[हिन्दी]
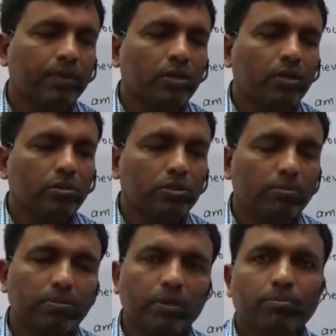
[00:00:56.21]
तो
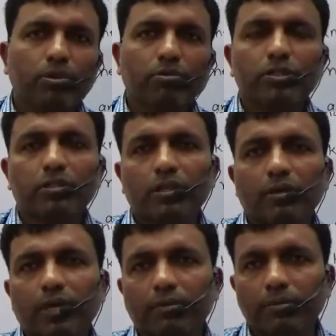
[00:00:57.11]
जब भी हम प्रोफेशन के
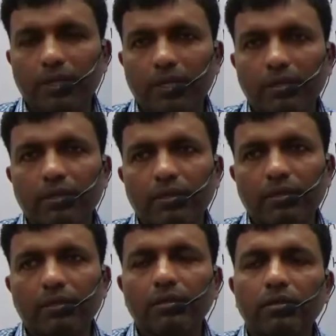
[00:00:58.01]
बारे में बताते
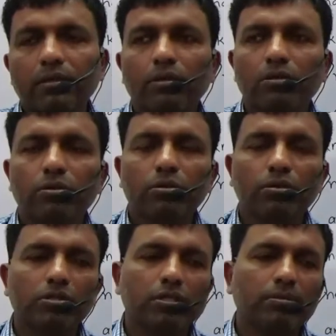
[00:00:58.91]
हैं तो
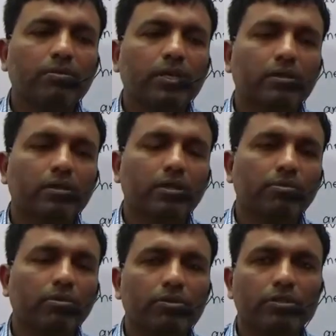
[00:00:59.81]
किसी भी व्यक्ति के
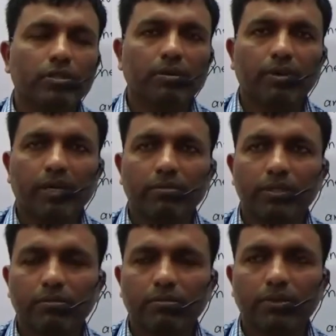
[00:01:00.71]
प्रोफेशन के बारे में
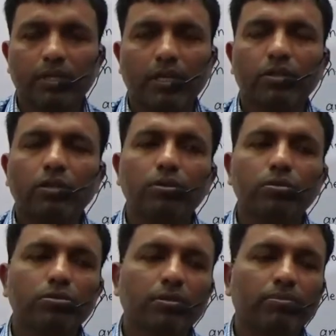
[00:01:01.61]
जब हम बताते हैं तो
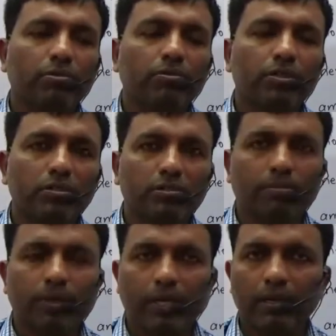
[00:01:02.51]
उसके प्रोफेशन से
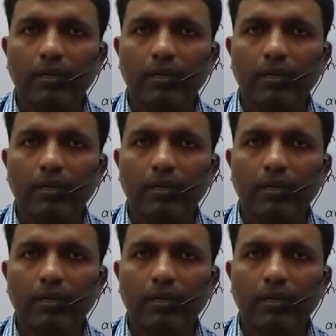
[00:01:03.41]
पहले